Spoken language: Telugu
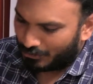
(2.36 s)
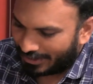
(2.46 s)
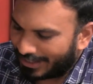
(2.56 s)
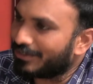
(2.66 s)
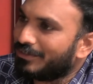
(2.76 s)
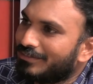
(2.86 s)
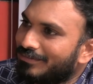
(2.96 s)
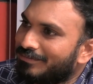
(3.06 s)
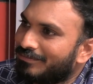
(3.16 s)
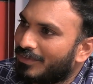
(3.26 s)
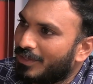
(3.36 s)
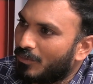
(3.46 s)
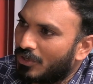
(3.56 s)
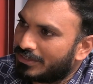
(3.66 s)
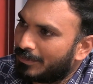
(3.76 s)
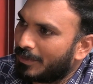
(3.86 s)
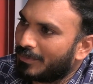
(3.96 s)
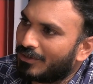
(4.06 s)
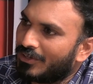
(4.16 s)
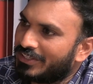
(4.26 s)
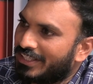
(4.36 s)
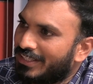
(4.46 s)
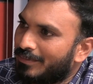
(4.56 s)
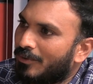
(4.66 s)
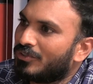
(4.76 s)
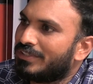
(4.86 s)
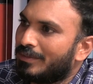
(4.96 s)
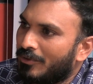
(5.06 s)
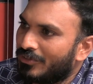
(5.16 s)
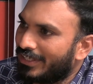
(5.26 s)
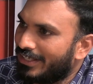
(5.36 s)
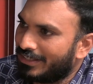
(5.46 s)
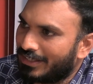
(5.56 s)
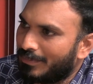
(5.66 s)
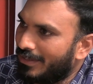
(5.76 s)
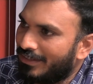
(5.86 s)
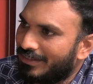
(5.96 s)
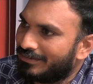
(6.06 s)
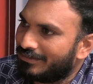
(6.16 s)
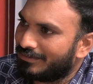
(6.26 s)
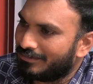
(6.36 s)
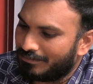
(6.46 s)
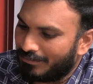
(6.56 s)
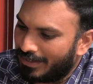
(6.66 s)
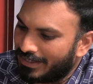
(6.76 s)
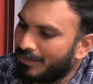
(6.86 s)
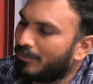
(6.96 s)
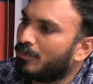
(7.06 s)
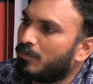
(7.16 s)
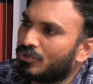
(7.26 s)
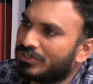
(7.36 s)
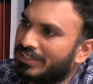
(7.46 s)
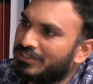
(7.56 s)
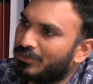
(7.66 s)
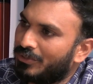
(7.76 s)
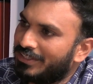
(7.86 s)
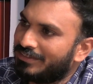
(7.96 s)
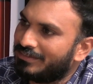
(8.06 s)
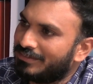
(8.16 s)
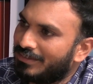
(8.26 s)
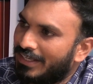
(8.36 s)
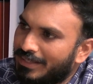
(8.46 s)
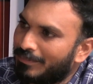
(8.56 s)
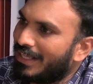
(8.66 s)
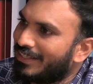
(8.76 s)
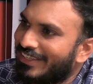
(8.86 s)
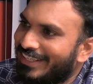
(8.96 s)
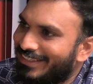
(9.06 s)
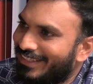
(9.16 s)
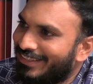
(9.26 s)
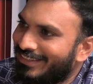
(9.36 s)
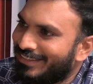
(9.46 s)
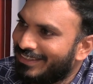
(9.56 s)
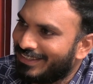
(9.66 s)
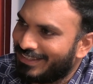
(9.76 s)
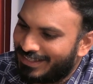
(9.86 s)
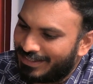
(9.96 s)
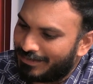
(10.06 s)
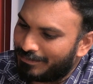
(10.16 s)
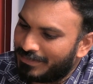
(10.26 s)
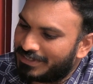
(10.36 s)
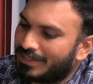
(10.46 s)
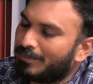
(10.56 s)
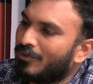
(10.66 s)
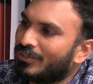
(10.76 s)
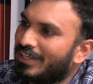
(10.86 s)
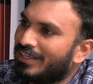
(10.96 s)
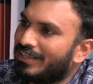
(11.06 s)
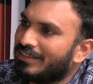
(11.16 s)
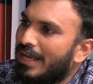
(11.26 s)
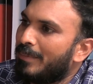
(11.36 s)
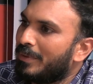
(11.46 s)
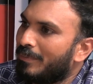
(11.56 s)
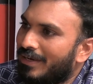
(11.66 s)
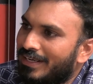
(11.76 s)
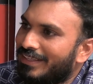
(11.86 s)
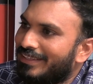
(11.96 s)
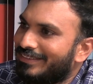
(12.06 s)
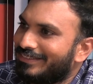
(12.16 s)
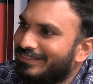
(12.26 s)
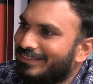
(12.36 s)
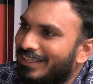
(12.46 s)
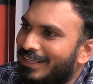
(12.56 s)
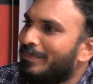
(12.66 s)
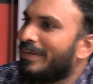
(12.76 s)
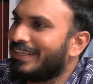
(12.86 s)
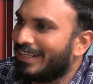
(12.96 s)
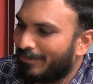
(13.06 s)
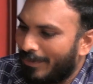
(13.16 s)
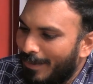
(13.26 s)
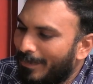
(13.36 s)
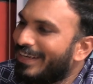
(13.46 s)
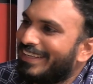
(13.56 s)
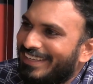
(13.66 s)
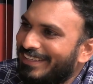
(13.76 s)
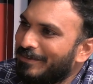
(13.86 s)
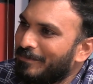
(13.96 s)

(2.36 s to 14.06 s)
సూర్య గారు మొన్న సెప్టెంబర్ రెండో తేదీ పవర్ స్టార్ పవన్ కళ్యాణ్ గారి బర్త్డే బర్త్డేని పురస్కరించుకొని నటి మాధవీలత మిస్టర్ పవన్ కళ్యాణ్ హ్యాపీ బర్త్డే అని పెట్టిన పాపానికి